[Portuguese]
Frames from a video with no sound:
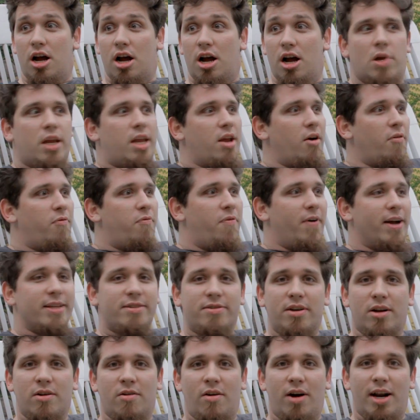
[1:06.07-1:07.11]
O que eu
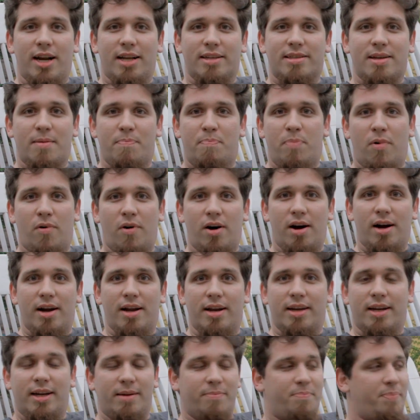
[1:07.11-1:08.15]
faço agora essa
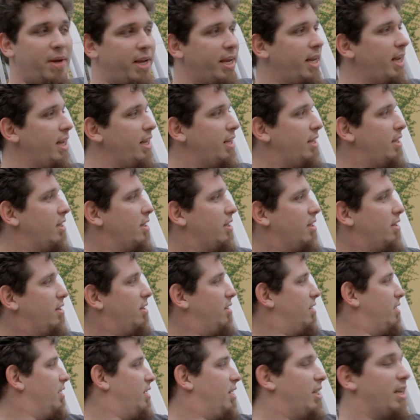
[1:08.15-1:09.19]
porra, né? Peguei,
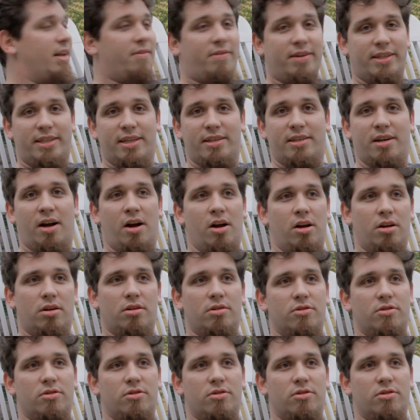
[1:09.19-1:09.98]
levantei assim, ó.